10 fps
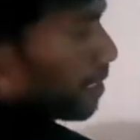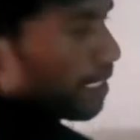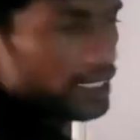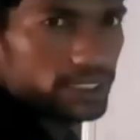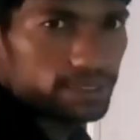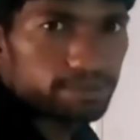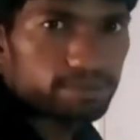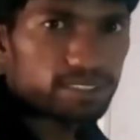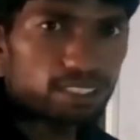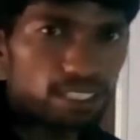ఐదు అనేసి
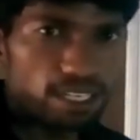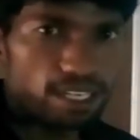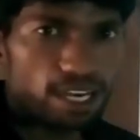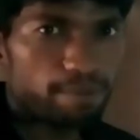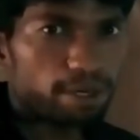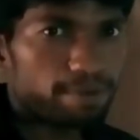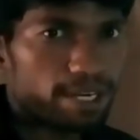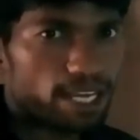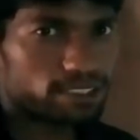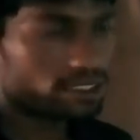అమెండ్మెంట్ యాక్ట్స్